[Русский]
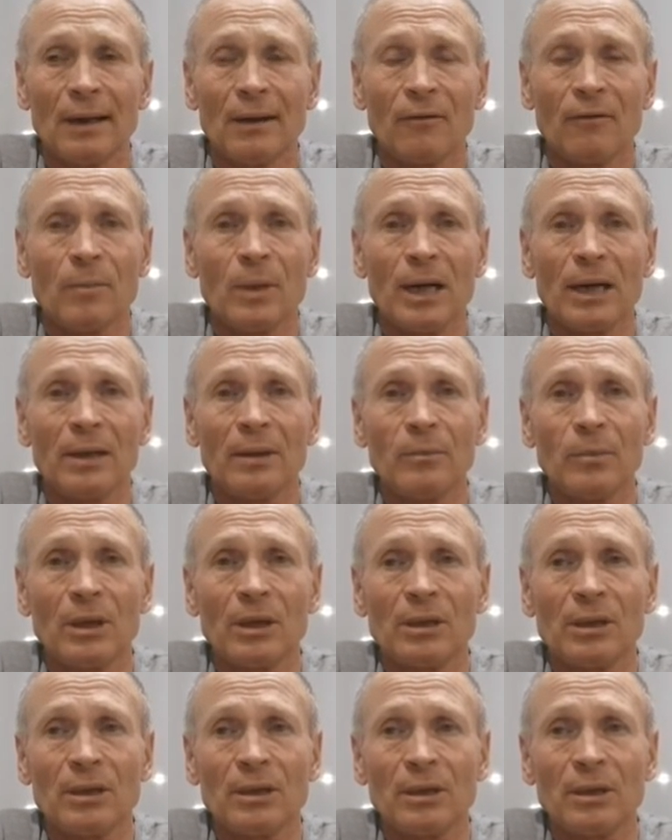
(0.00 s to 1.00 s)
в мае
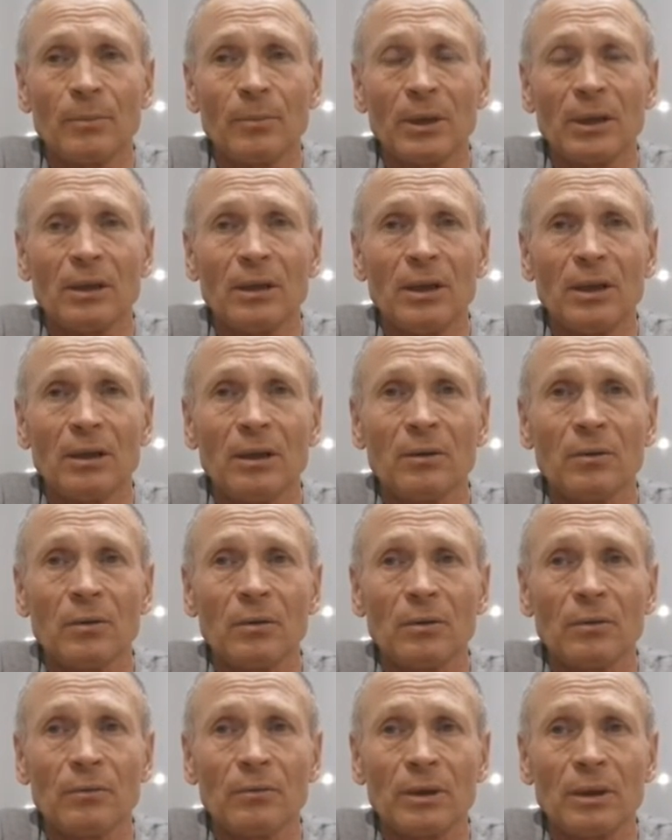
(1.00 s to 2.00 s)
месяце
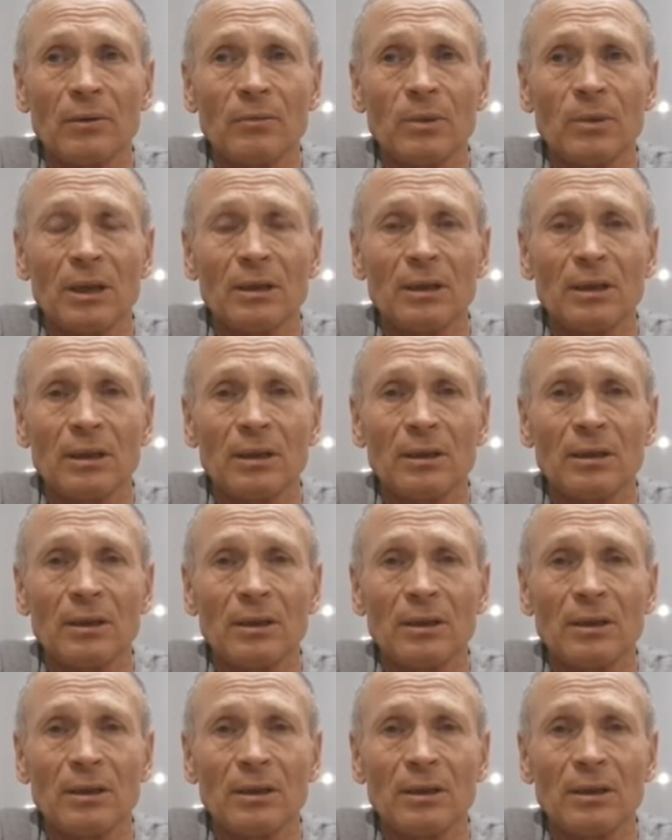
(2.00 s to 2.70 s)
подкинул совместно